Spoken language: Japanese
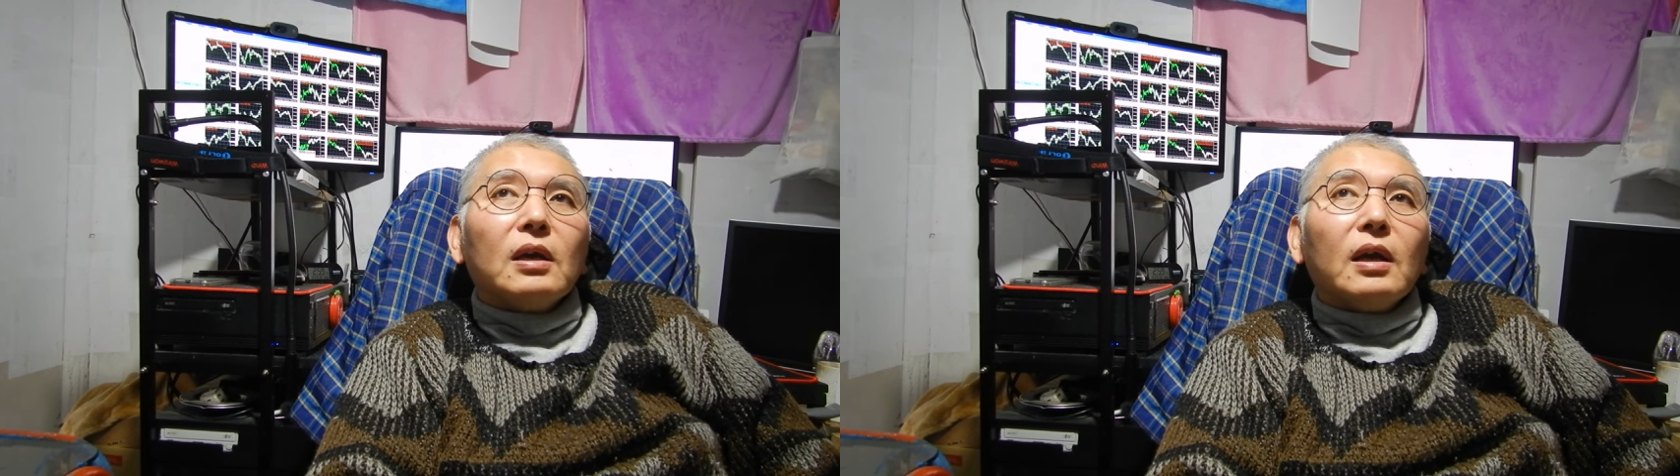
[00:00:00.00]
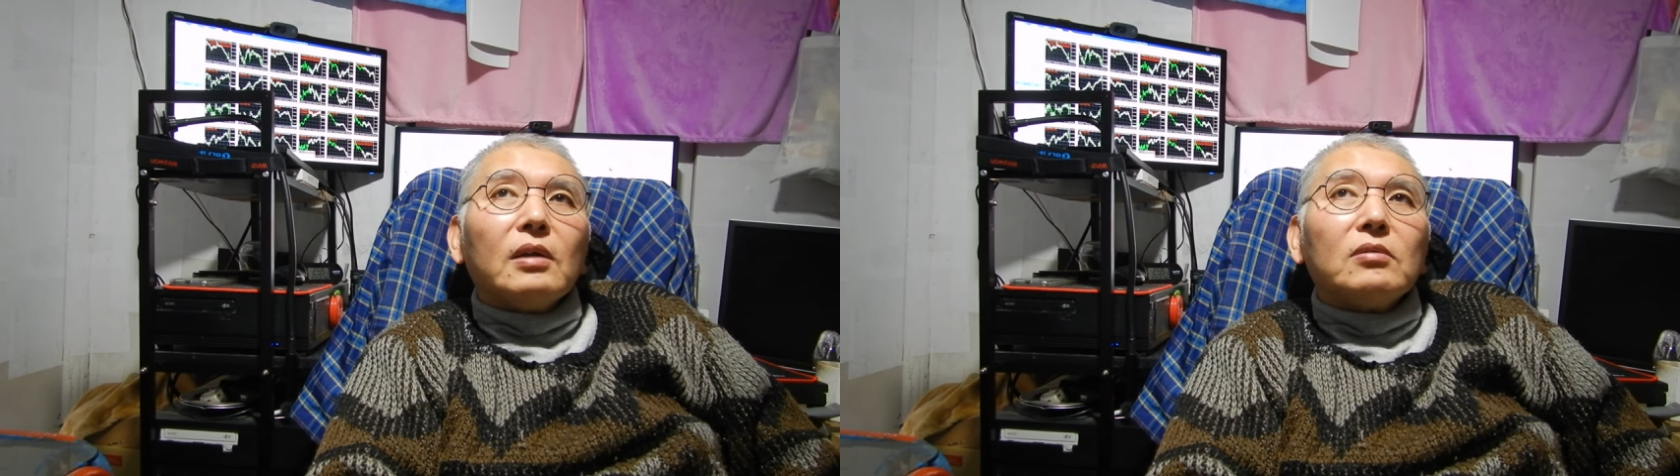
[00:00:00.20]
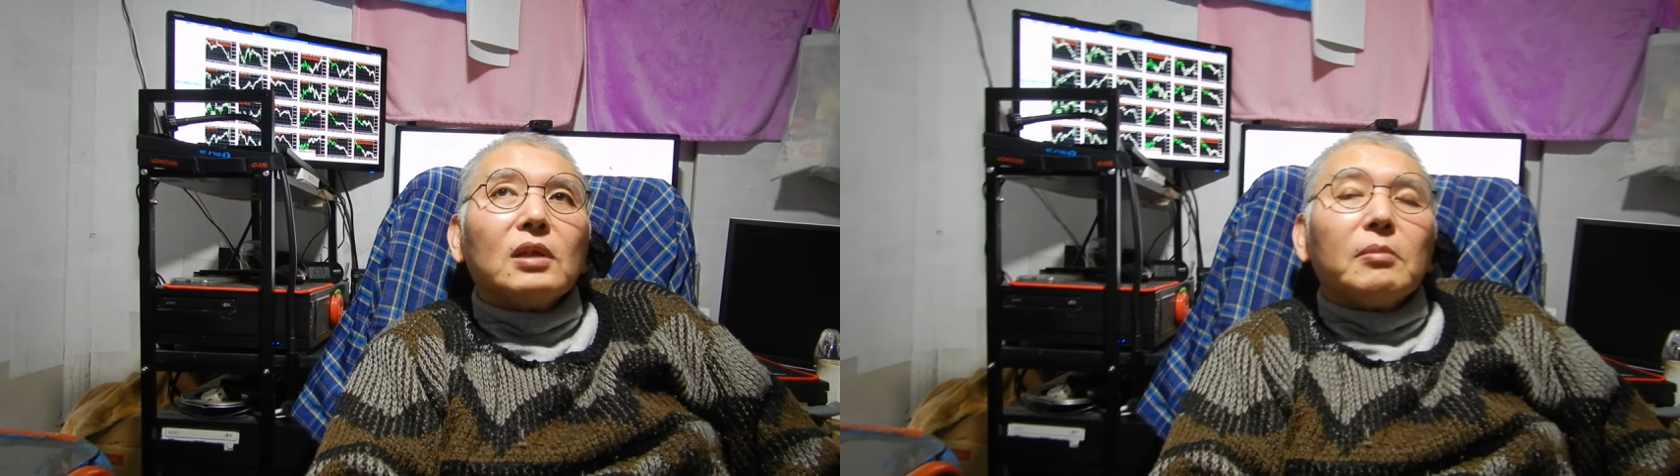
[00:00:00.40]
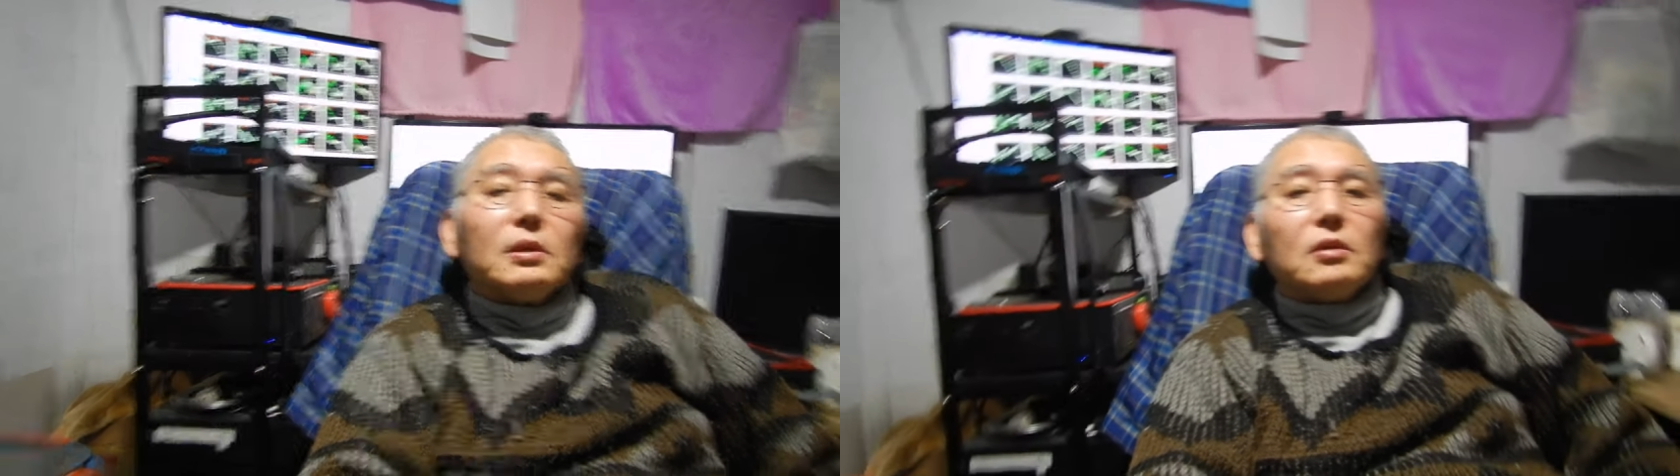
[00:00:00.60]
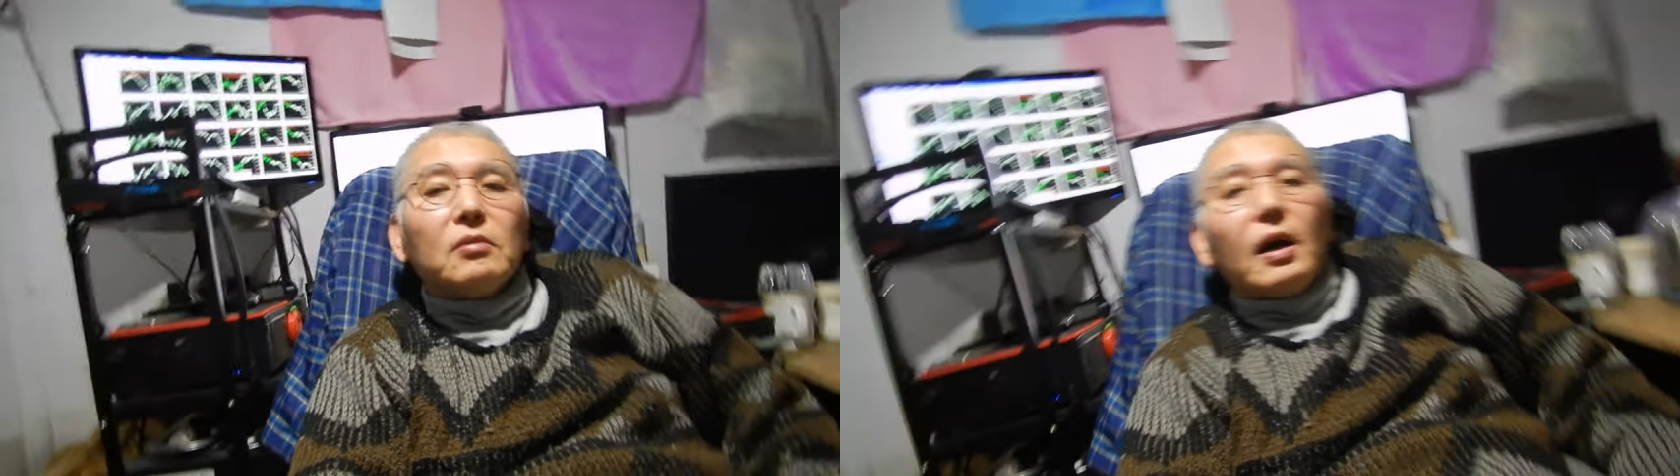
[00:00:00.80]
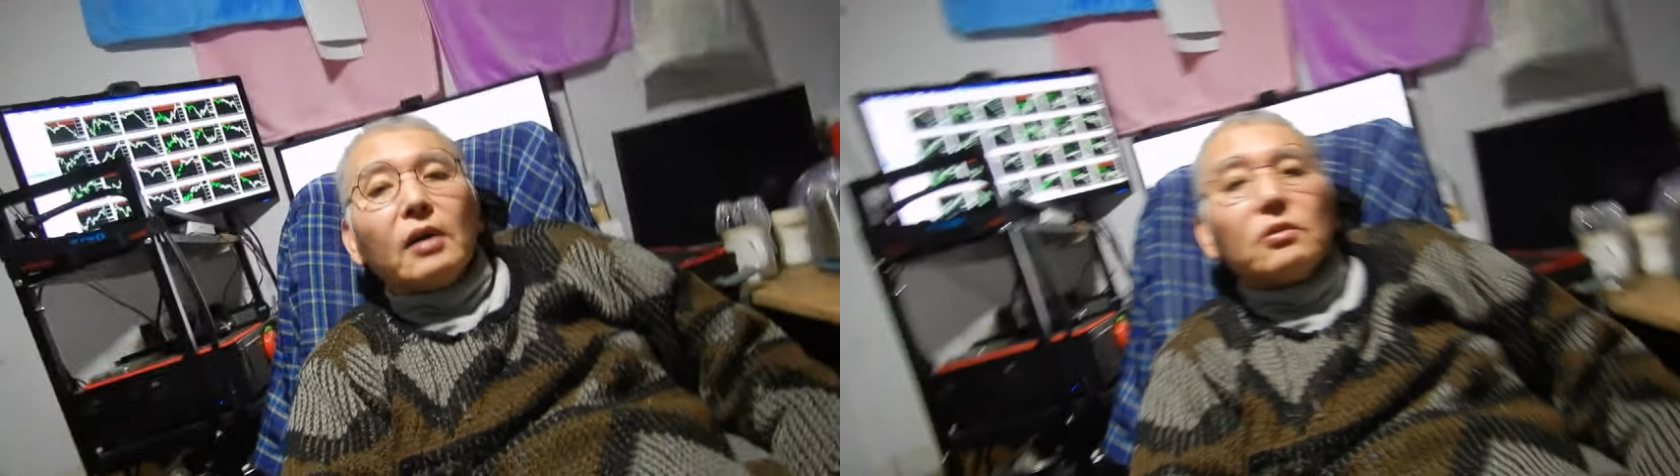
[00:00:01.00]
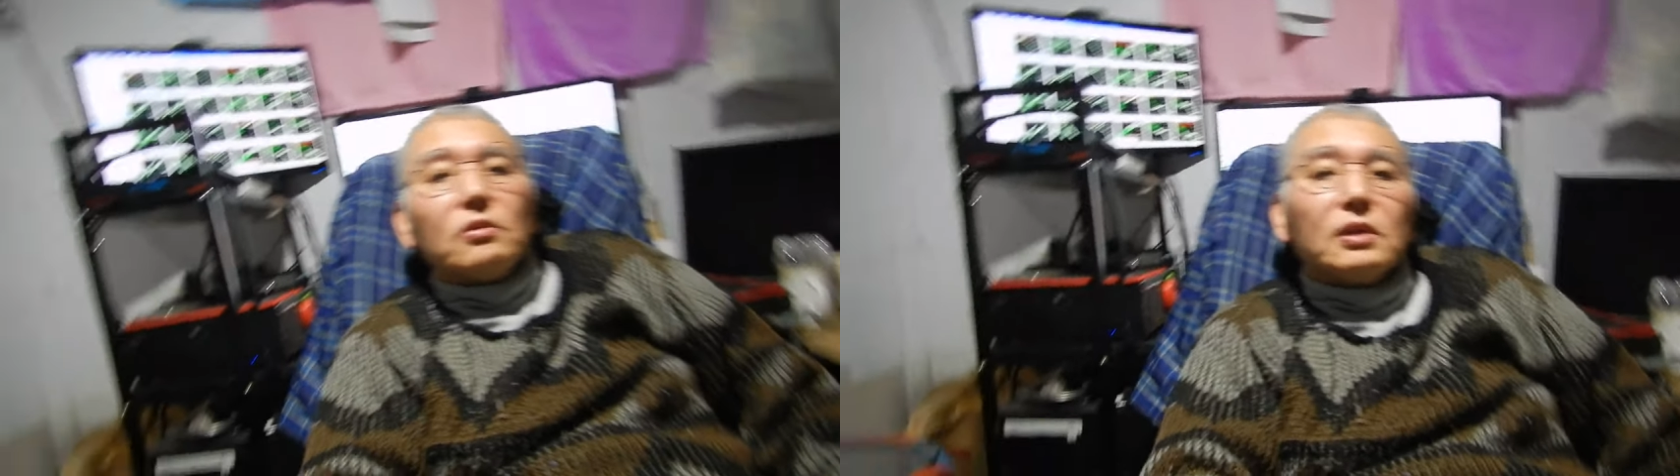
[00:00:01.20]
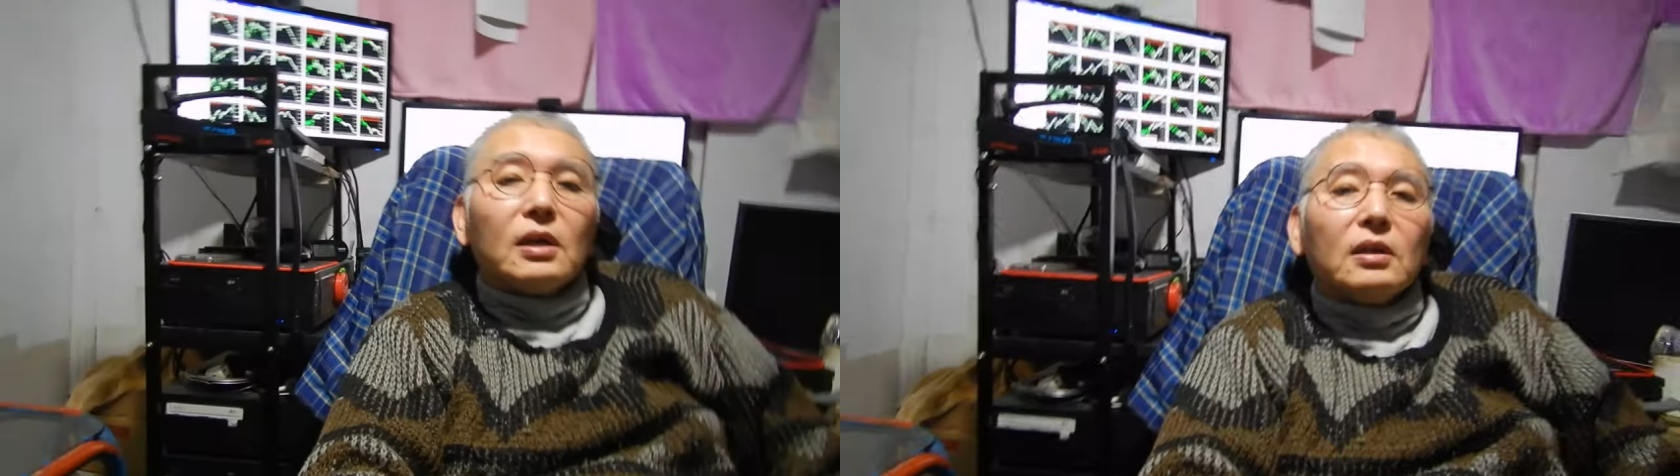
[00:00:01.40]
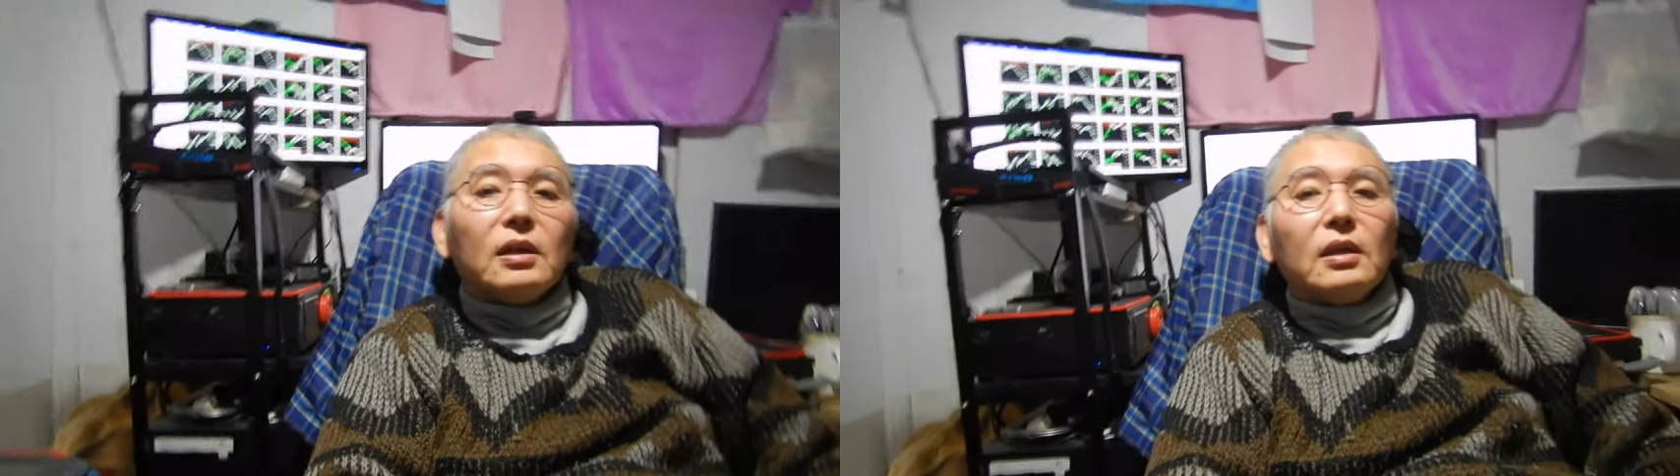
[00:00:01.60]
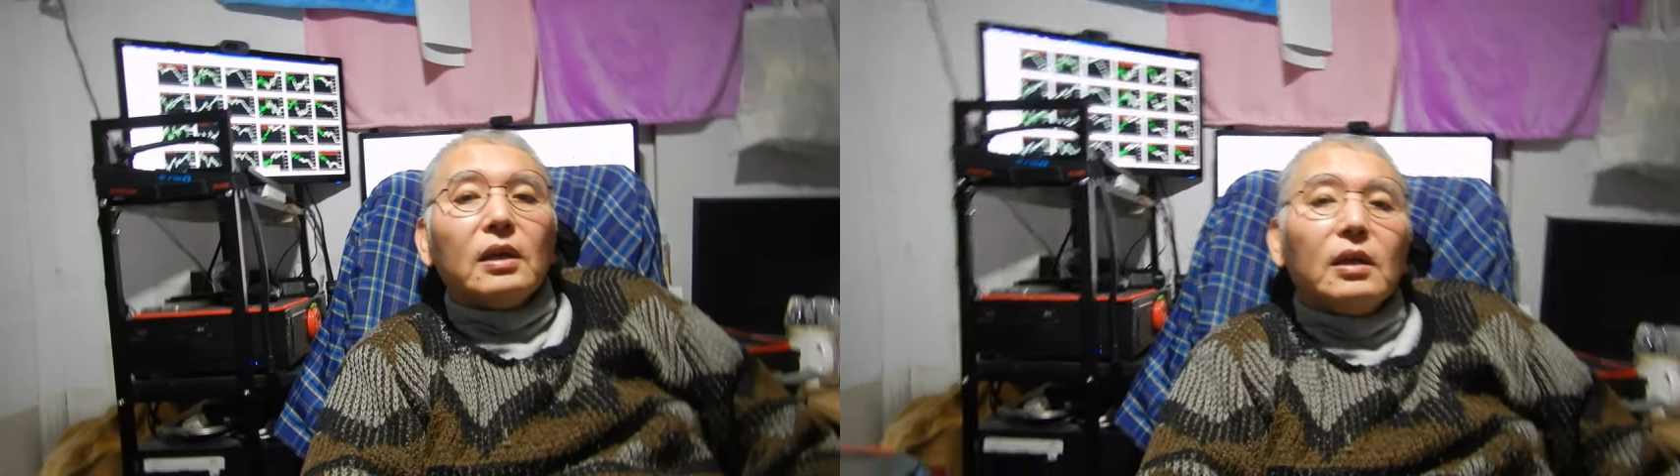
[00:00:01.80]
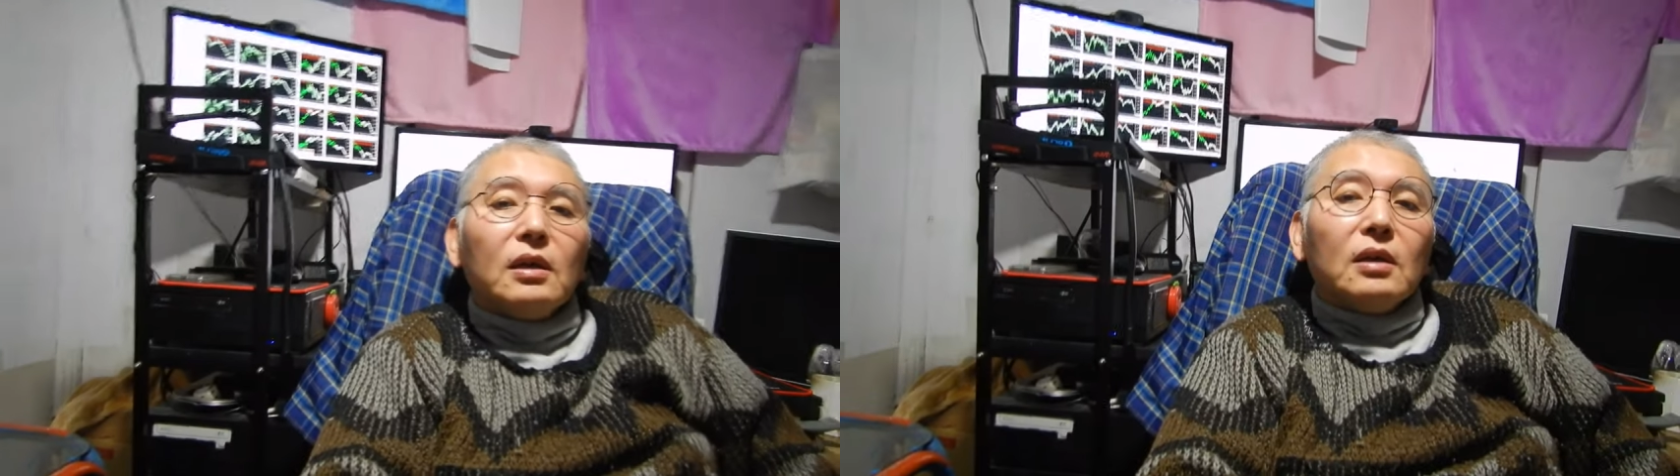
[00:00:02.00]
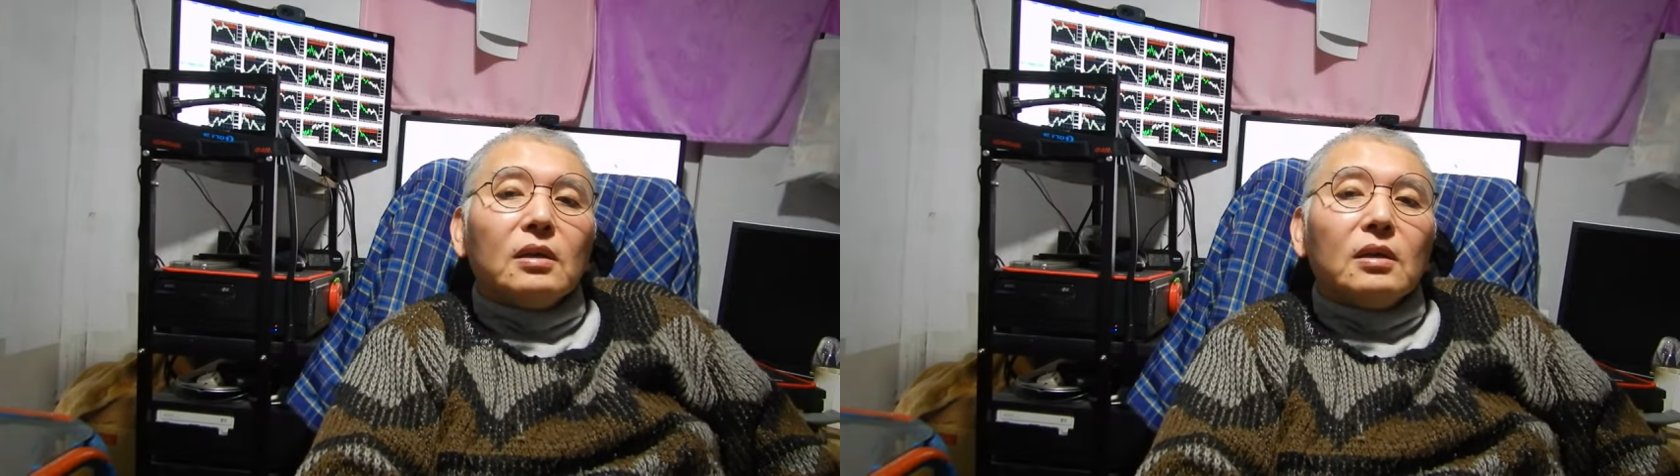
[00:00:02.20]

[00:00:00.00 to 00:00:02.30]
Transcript: 間がいるために悪用されてね